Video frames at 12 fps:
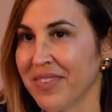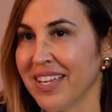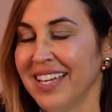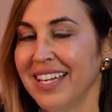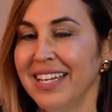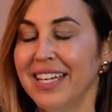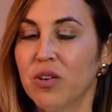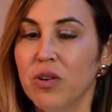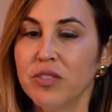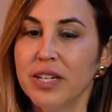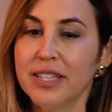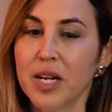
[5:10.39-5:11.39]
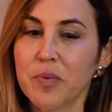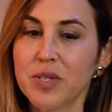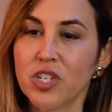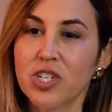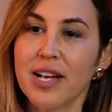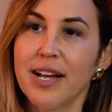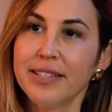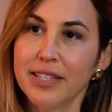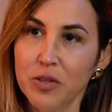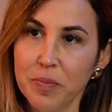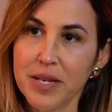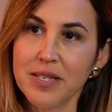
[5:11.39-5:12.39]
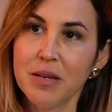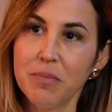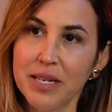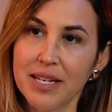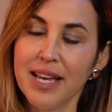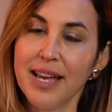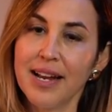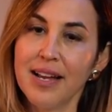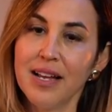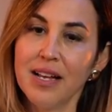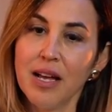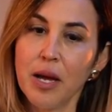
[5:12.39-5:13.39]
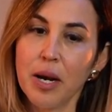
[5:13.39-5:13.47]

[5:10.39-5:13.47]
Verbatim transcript: Uhum. E quando eu entrei para o sindicato é que eu percebi que era,